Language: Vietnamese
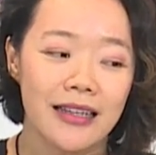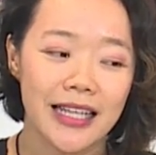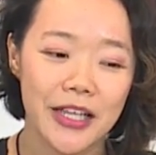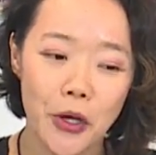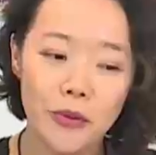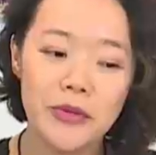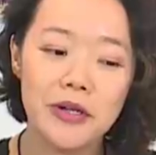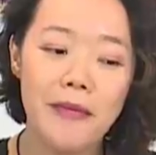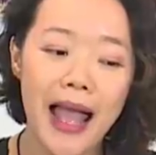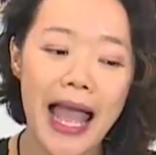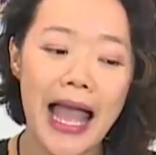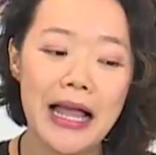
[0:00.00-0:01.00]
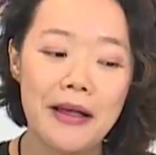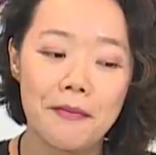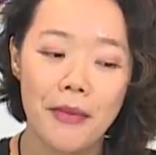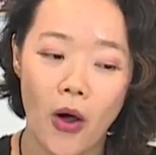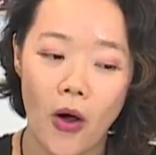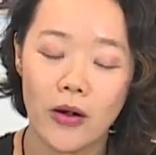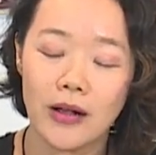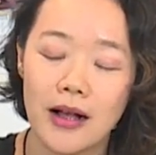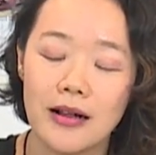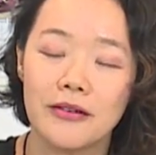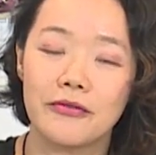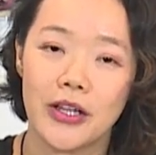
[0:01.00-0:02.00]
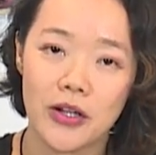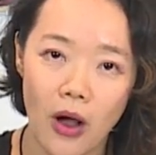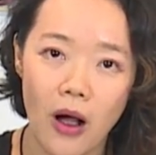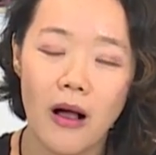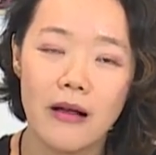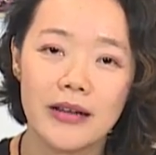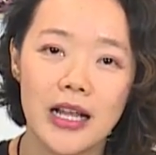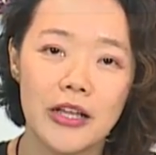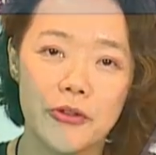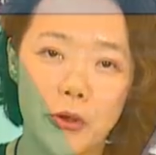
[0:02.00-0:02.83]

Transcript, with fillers: Cái nhóm thứ ba mà họ cần phải có đó là